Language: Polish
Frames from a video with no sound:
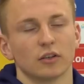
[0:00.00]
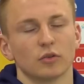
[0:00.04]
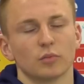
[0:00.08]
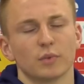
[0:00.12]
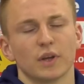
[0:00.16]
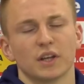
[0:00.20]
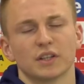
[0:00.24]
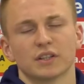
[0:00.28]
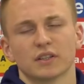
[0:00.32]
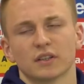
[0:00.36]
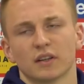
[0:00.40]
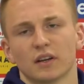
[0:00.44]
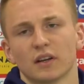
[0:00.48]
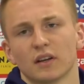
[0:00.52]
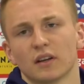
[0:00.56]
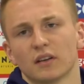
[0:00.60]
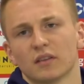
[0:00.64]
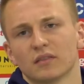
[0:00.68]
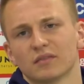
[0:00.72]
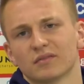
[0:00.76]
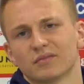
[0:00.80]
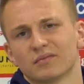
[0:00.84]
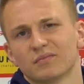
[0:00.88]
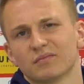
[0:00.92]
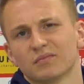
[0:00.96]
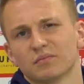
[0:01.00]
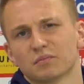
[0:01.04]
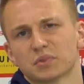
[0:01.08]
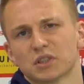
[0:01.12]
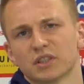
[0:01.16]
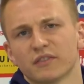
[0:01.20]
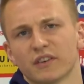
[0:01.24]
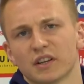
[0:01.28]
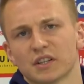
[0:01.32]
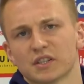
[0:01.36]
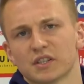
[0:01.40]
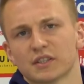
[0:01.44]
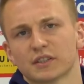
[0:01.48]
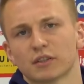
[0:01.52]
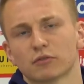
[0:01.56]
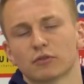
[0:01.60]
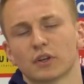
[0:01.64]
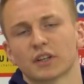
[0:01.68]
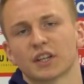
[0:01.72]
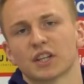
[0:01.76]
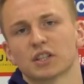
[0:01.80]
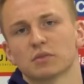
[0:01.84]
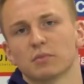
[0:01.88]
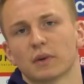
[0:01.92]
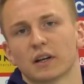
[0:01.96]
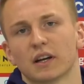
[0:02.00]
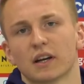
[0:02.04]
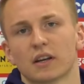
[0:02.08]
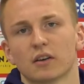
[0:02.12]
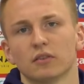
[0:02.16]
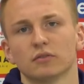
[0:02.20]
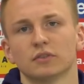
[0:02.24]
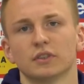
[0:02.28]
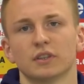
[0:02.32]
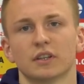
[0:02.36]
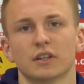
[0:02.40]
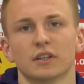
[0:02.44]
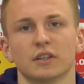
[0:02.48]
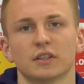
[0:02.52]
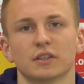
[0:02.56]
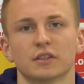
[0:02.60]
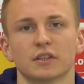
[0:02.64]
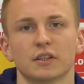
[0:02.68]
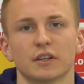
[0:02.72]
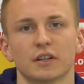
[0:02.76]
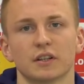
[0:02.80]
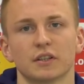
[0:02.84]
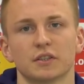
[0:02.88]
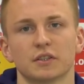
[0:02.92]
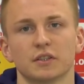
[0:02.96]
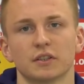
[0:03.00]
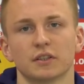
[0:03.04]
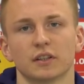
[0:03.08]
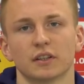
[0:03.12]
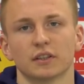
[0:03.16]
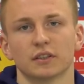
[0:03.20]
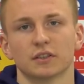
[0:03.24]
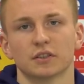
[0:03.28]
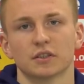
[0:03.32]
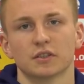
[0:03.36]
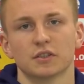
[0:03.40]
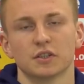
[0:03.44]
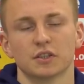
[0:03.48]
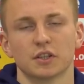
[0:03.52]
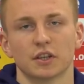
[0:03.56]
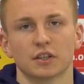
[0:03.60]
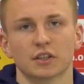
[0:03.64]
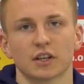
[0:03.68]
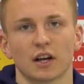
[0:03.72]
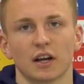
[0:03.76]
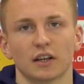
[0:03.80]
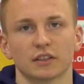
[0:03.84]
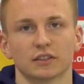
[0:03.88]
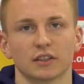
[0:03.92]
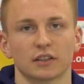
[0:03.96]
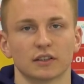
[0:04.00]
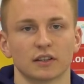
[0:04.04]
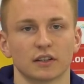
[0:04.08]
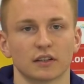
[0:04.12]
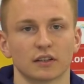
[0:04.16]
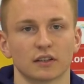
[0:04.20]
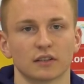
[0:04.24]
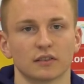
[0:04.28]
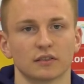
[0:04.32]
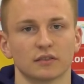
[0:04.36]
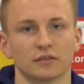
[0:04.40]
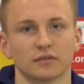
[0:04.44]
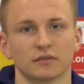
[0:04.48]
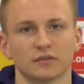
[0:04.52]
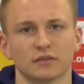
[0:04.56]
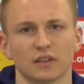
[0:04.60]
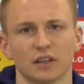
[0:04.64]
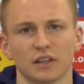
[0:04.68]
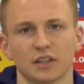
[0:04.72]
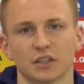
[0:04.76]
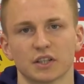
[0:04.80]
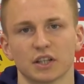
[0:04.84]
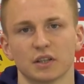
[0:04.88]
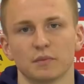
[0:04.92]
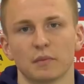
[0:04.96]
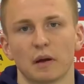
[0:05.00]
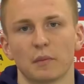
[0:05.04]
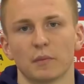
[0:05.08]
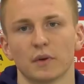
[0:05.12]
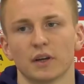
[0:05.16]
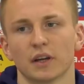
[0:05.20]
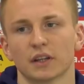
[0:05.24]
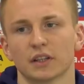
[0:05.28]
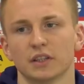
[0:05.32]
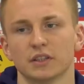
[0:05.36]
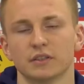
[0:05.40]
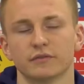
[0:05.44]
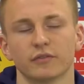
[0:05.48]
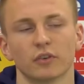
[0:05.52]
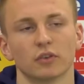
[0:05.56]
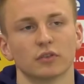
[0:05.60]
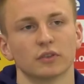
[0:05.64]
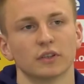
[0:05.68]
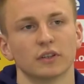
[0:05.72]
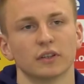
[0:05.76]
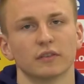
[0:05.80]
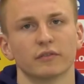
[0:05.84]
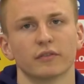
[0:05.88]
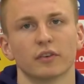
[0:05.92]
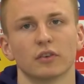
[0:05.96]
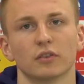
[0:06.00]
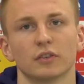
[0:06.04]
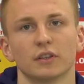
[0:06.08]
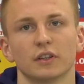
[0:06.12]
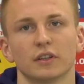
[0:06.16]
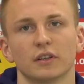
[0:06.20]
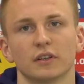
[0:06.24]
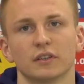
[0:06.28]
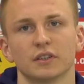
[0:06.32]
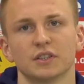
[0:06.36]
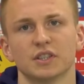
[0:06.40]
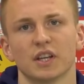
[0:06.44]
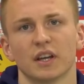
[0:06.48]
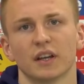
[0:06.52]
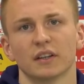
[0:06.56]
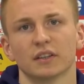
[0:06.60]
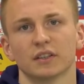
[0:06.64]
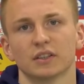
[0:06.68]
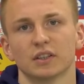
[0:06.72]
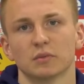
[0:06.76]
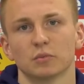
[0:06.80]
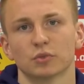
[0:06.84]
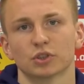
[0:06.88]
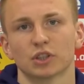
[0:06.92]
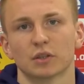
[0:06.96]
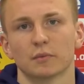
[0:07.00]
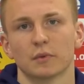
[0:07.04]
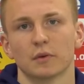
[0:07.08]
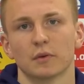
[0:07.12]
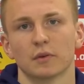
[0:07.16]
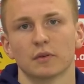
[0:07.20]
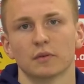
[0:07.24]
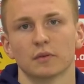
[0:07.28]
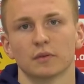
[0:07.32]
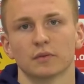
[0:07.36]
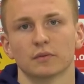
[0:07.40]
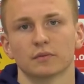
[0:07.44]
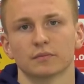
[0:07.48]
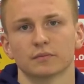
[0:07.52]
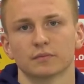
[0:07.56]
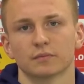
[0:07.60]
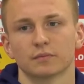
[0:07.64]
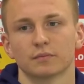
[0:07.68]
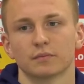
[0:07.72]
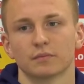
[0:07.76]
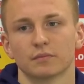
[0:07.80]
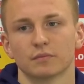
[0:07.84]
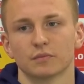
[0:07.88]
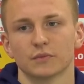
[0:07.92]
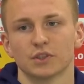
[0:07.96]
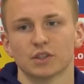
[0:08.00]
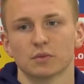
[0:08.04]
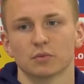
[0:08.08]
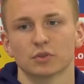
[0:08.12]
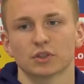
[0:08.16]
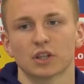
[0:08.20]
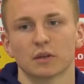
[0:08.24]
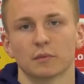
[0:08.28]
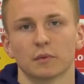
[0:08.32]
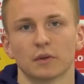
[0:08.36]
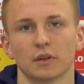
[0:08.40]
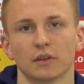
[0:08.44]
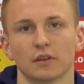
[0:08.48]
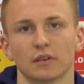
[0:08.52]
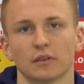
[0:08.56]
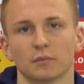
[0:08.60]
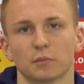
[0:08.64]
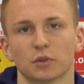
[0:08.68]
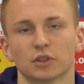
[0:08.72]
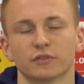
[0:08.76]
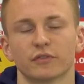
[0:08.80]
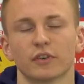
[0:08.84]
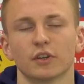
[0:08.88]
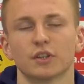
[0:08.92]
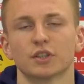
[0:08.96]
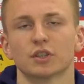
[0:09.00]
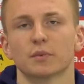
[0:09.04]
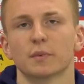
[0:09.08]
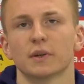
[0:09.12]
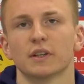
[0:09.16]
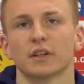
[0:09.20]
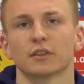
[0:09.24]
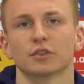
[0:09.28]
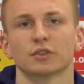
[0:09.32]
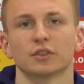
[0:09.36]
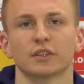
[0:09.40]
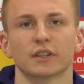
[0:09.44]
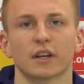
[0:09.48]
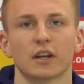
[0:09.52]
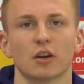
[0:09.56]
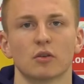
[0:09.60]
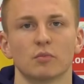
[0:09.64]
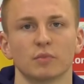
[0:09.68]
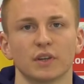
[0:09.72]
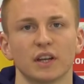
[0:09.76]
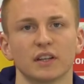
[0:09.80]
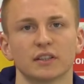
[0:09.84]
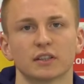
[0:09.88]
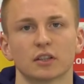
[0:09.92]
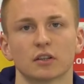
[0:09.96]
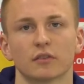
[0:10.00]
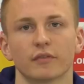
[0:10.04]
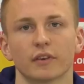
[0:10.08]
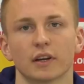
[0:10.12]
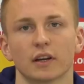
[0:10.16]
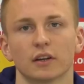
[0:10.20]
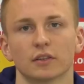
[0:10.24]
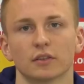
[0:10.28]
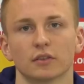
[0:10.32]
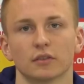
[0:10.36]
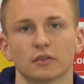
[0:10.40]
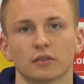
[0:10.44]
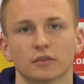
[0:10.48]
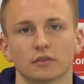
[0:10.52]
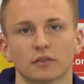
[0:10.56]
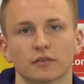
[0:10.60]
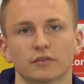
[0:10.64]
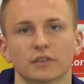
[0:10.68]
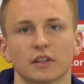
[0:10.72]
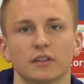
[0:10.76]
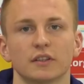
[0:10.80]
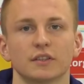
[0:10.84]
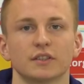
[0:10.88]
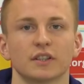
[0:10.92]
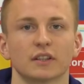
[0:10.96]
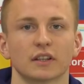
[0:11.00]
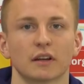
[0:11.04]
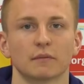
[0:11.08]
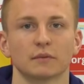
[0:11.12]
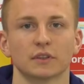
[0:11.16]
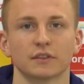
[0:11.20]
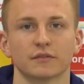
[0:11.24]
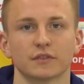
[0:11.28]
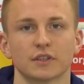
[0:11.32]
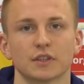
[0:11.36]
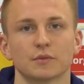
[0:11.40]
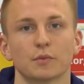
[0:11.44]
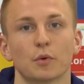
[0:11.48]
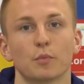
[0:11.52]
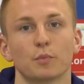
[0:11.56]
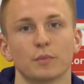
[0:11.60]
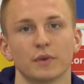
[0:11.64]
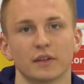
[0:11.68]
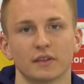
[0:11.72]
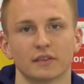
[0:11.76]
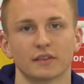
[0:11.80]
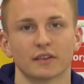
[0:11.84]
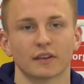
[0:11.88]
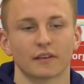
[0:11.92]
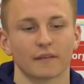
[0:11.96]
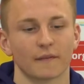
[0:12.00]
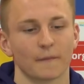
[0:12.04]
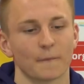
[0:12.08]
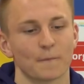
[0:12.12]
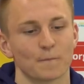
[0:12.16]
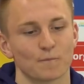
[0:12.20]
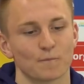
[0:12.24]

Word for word: na obiedzie przeważnie są to jakieś makarony, ryż, ryż czy też, czy też kasza, tak. A jeżeli mamy jakiś wolny, wolny dzień, gdzie możemy, gdzie możemy pozwolić sobie na coś takiego mniej zdrowego, to, to wtedy sięgam zazwyczaj po pizzę.